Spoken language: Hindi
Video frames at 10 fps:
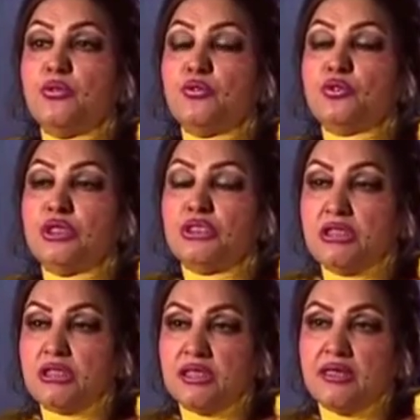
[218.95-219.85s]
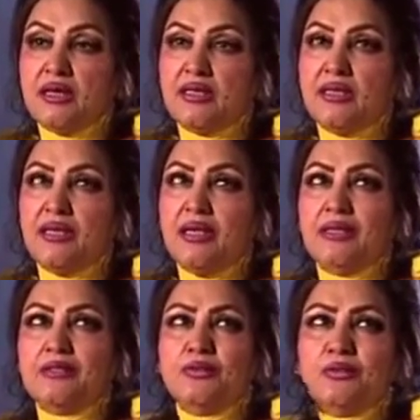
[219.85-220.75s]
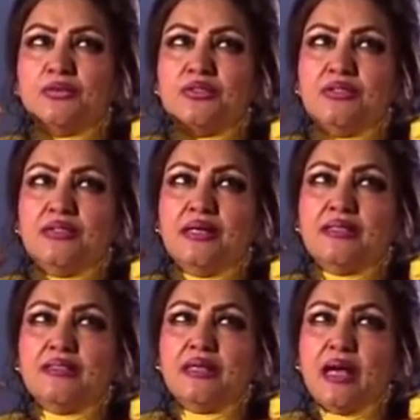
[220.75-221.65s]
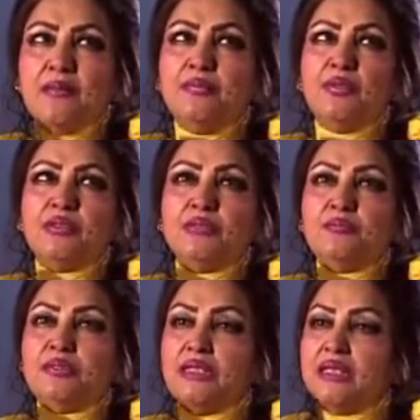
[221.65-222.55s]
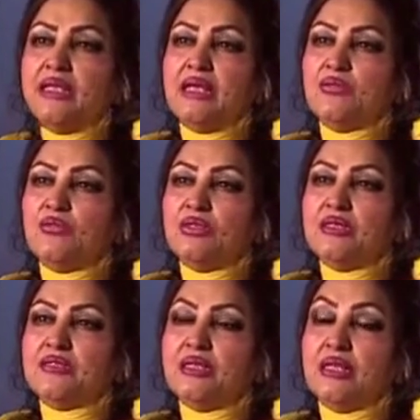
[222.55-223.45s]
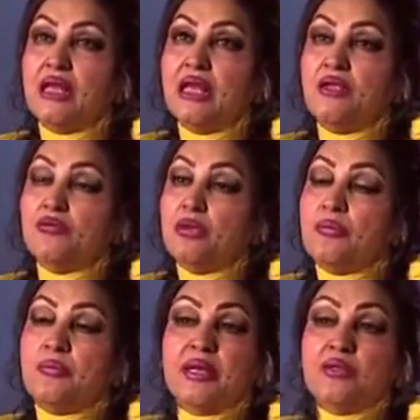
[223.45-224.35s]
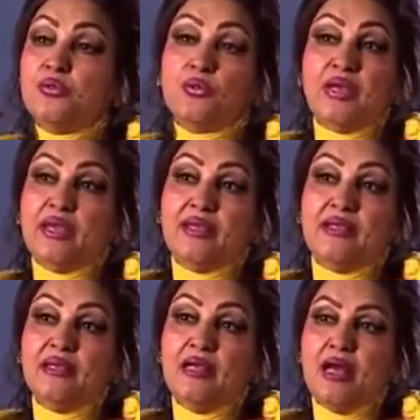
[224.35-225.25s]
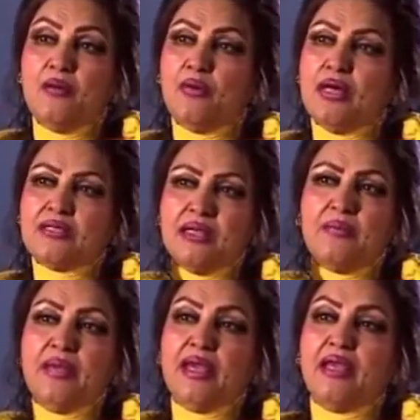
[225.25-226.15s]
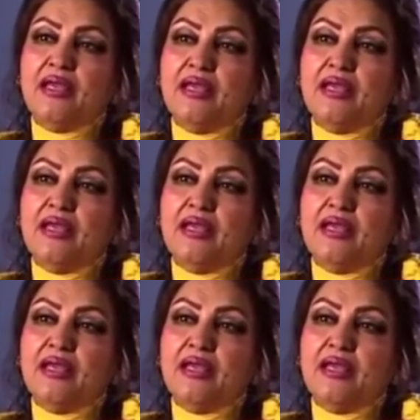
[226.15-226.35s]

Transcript: रोज़ के तीन तीन गाने तो कुछ अब ये जब चले गए दुनिया से तो हमें बड़ा दुख है हम अक्सर मैं